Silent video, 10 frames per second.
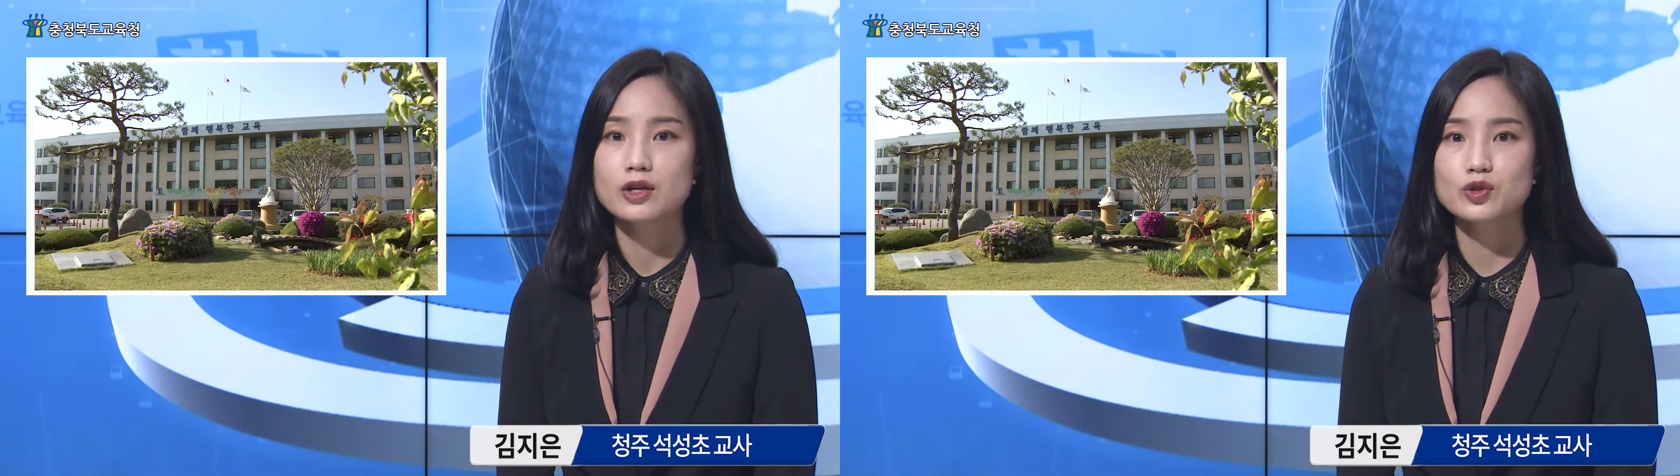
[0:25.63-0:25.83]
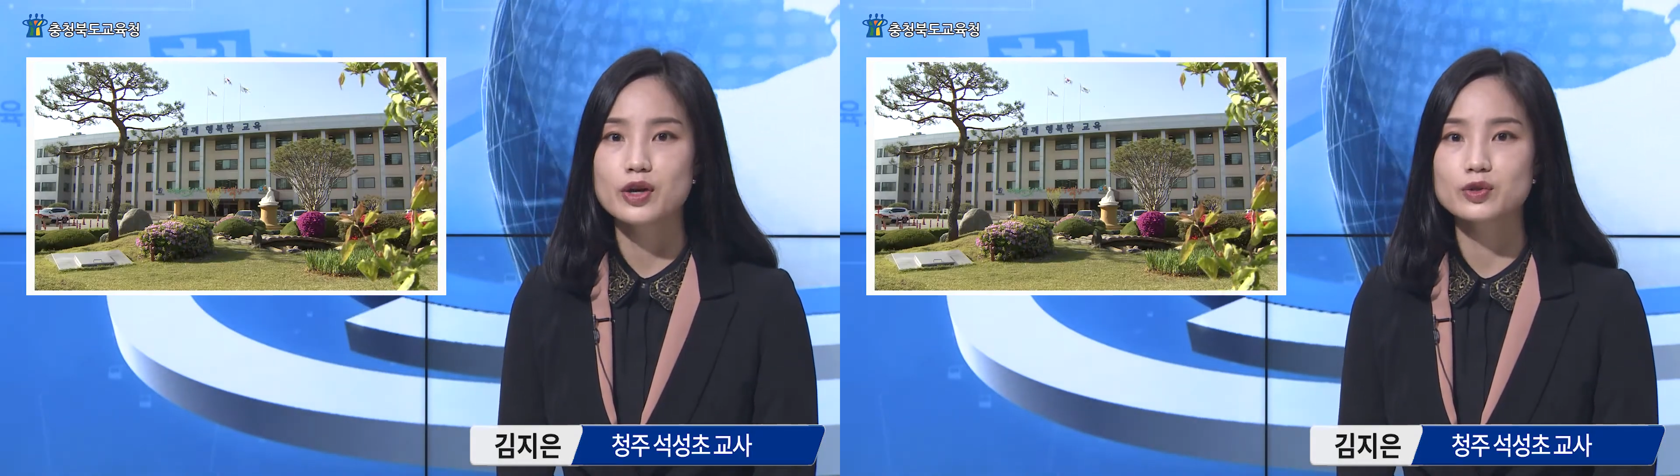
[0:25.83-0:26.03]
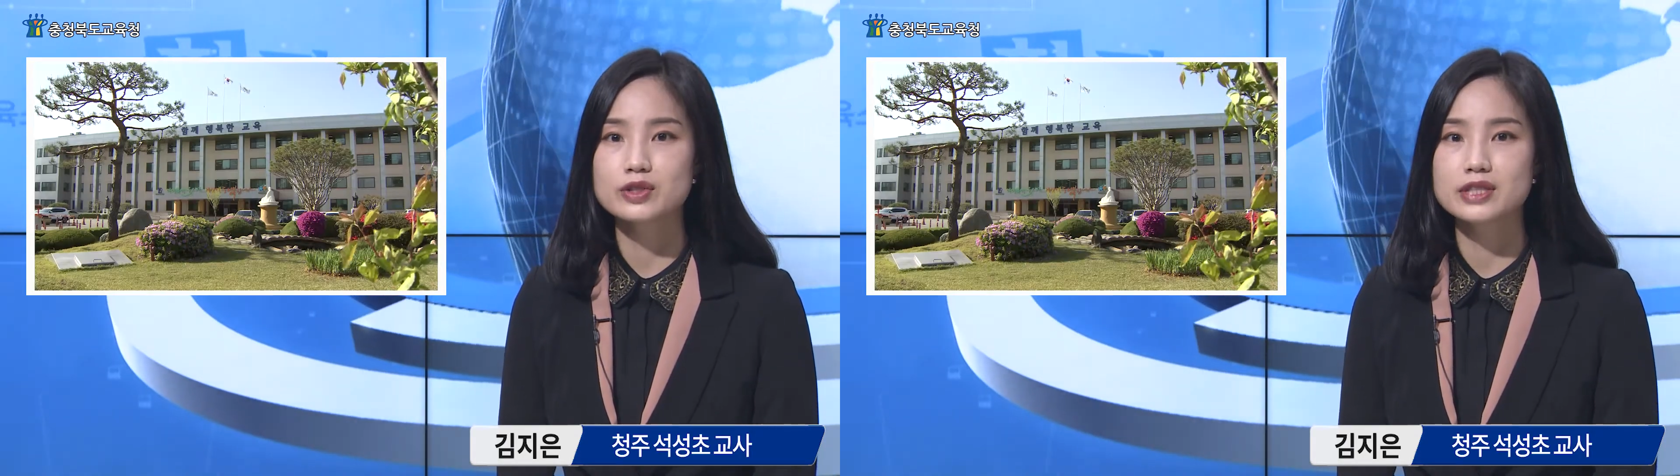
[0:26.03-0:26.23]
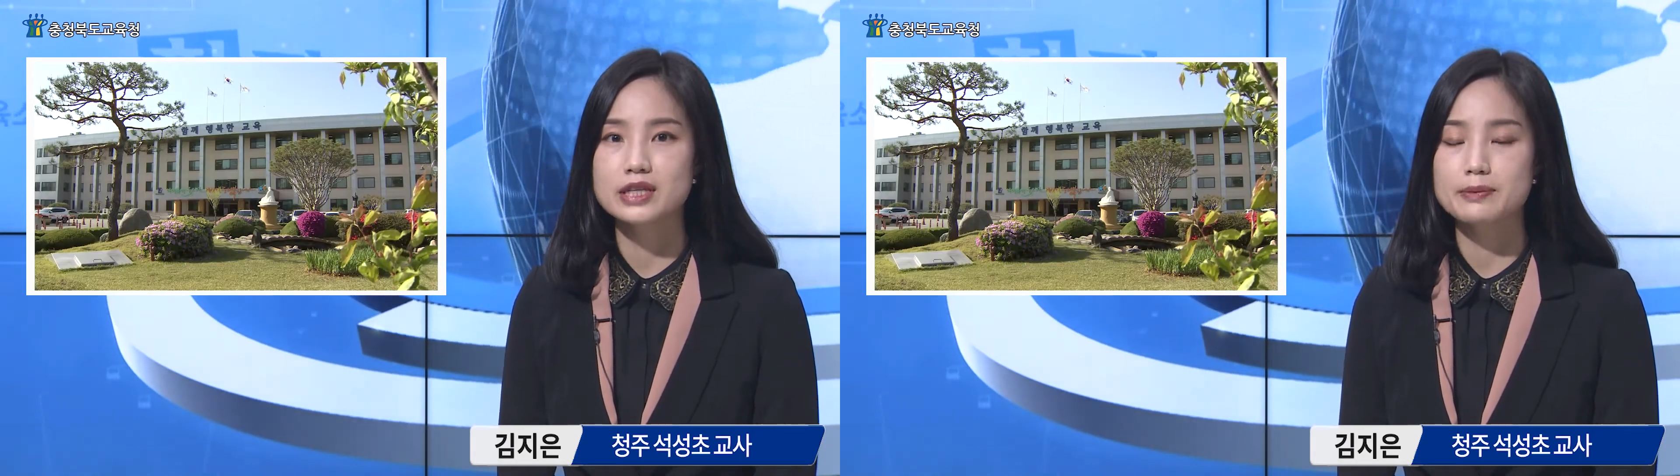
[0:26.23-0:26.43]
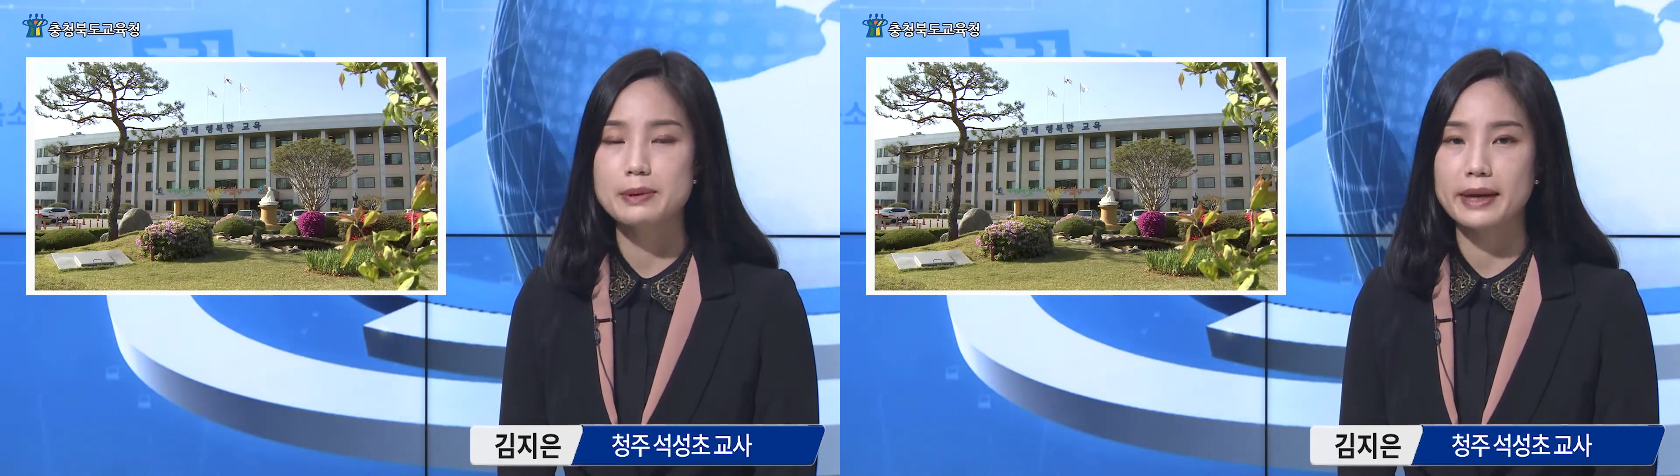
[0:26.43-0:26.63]
최우수
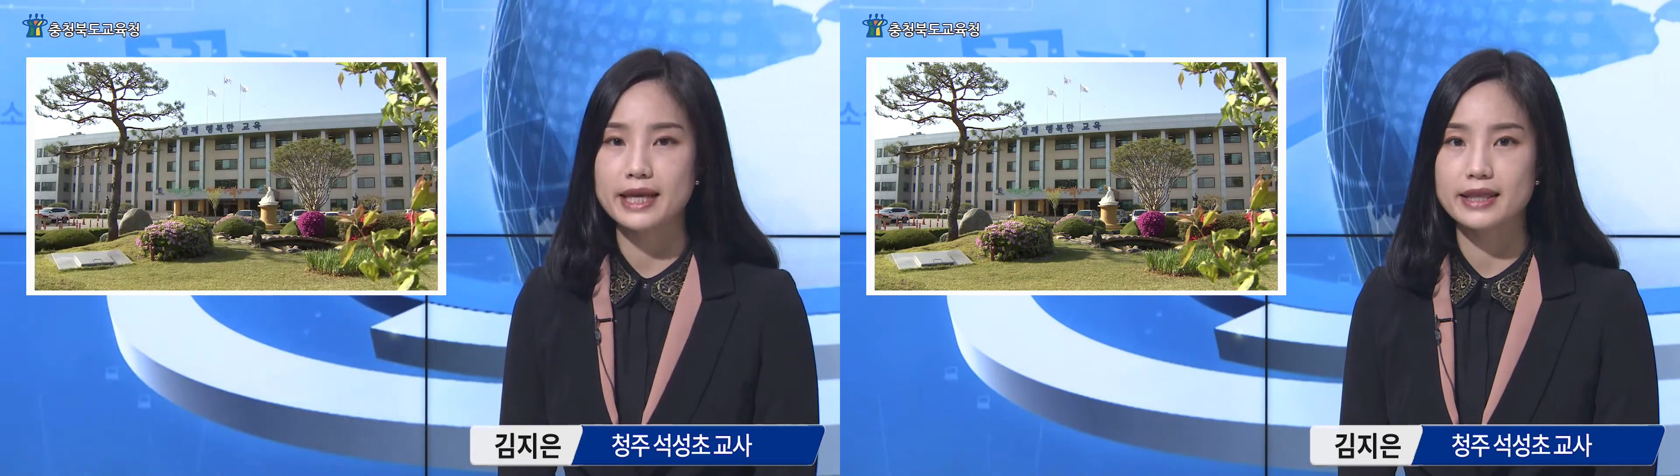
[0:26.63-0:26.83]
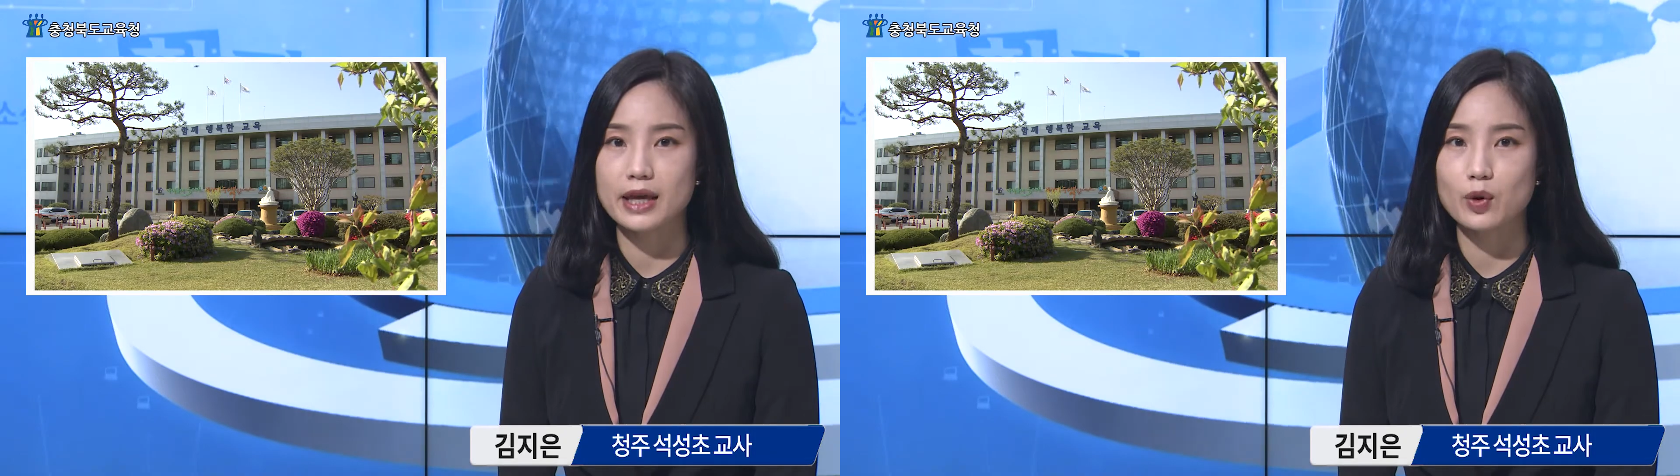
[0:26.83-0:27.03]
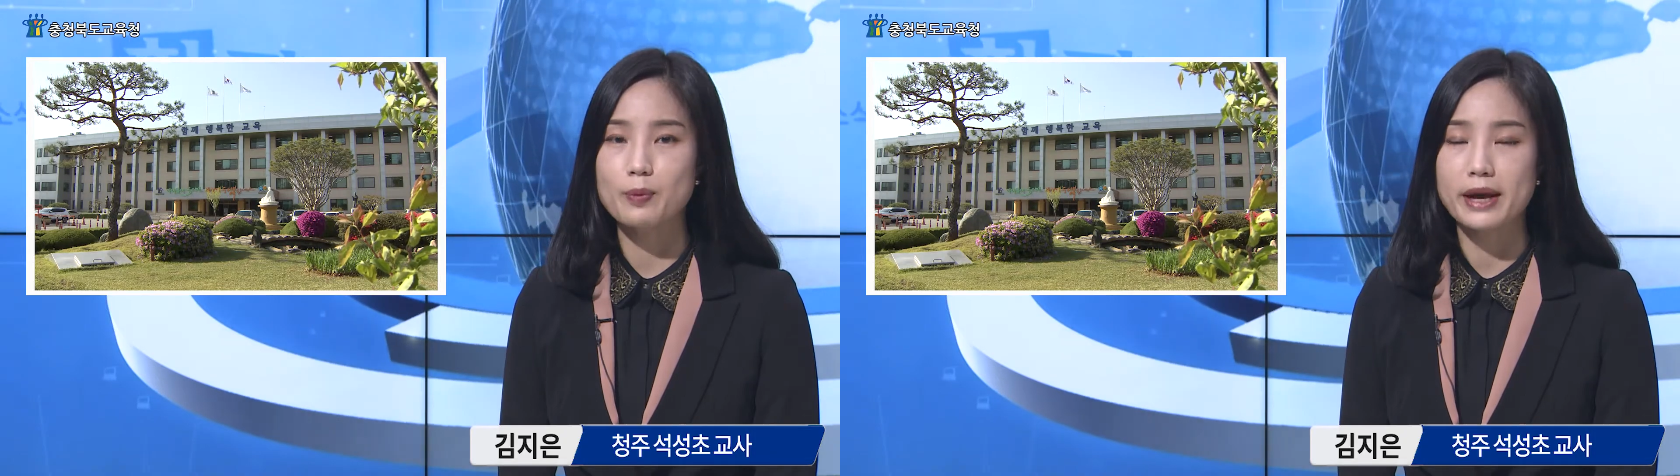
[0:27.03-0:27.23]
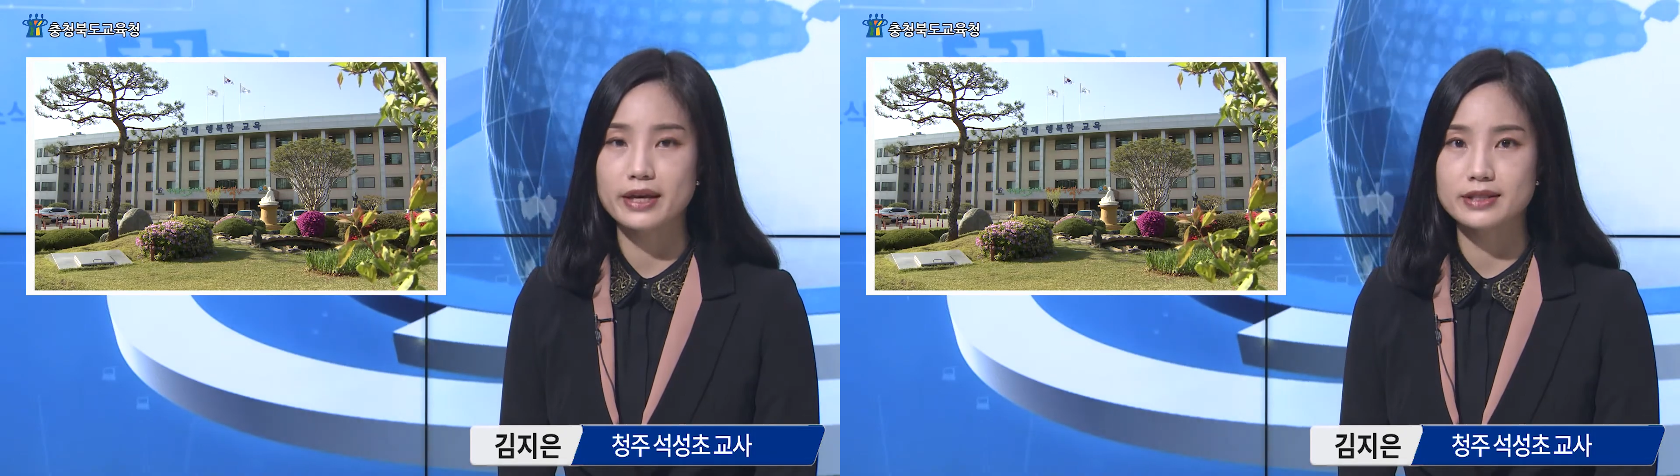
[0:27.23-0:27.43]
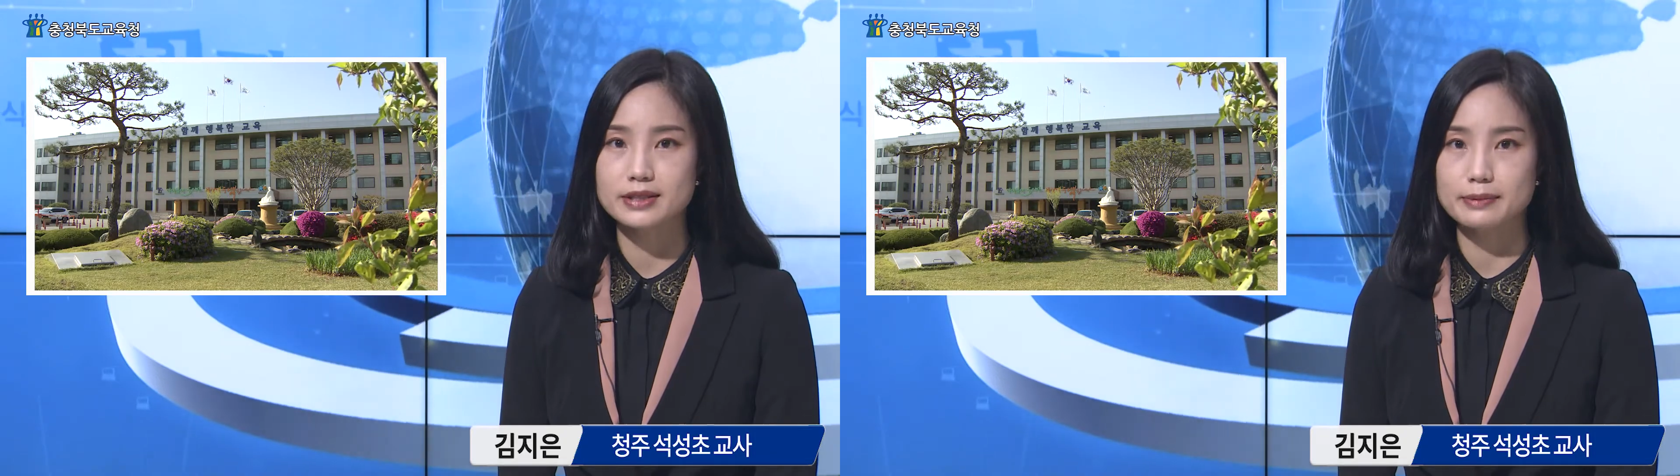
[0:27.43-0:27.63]
등급을 받았다고
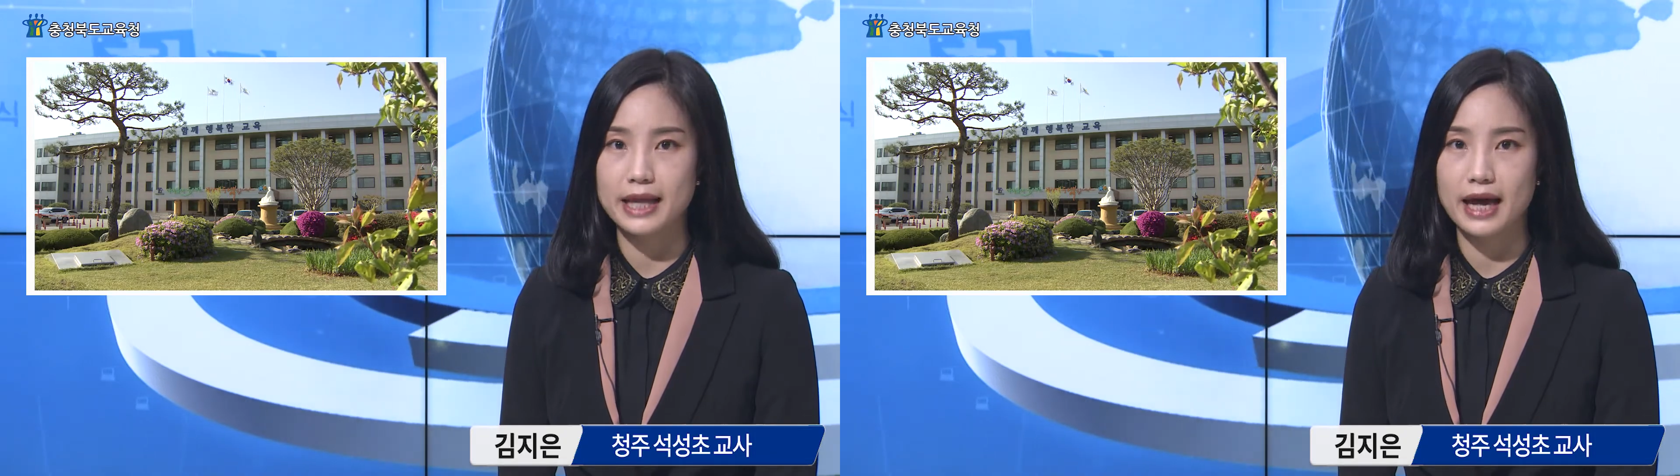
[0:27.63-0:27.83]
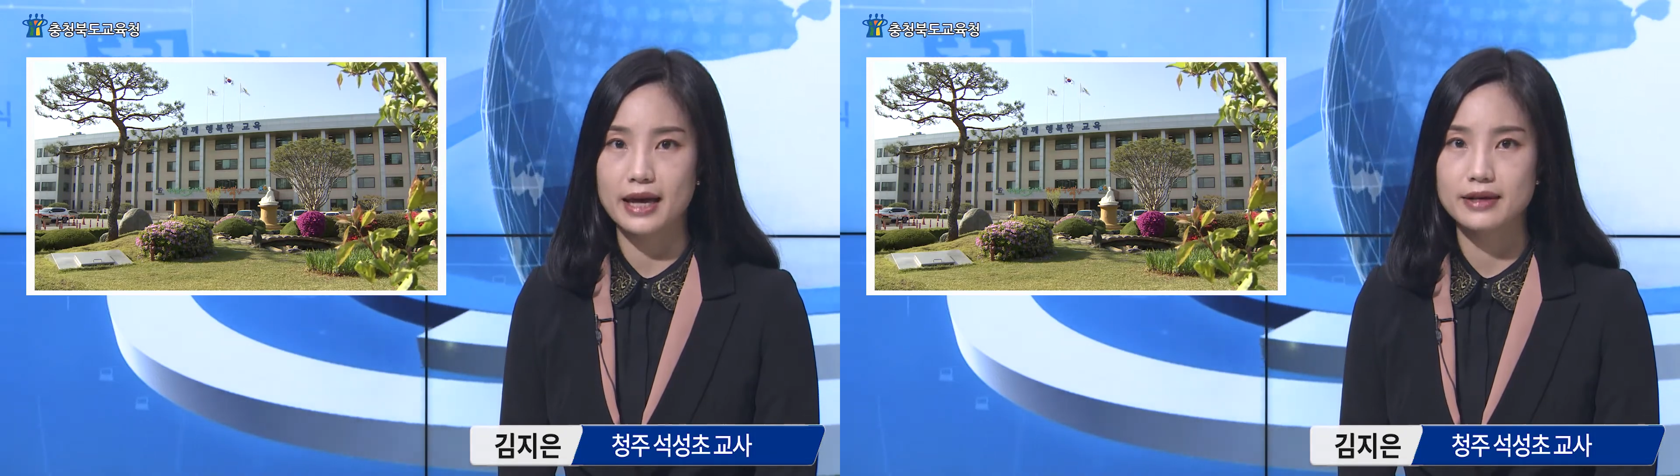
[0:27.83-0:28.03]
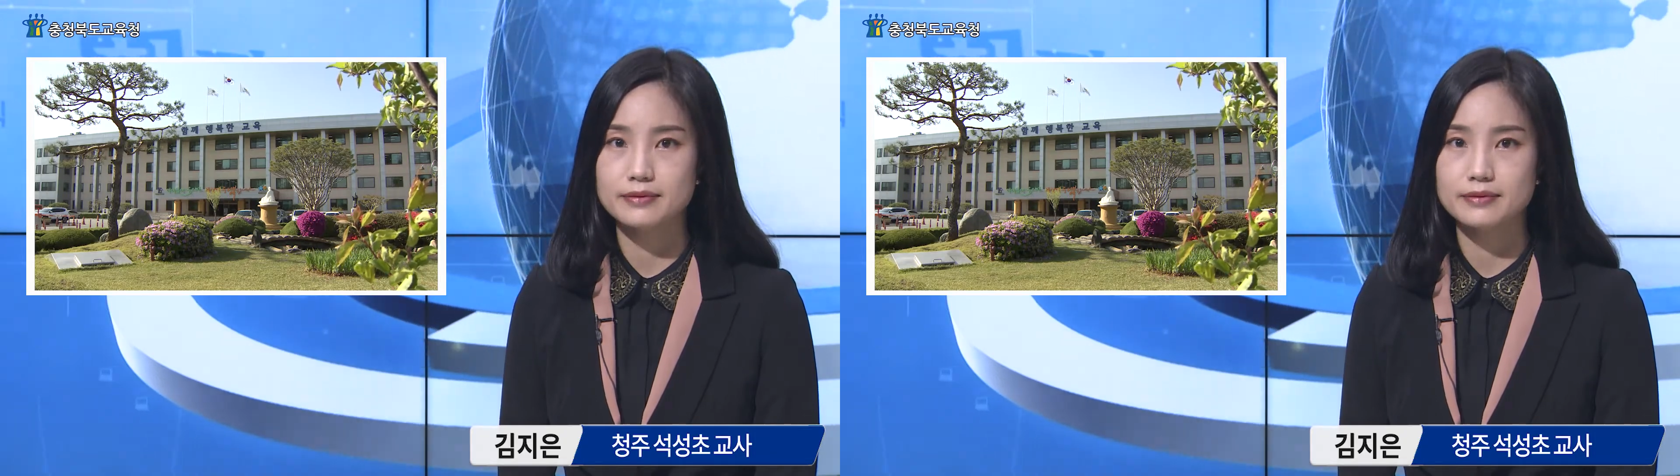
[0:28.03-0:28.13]
밝혔습니다.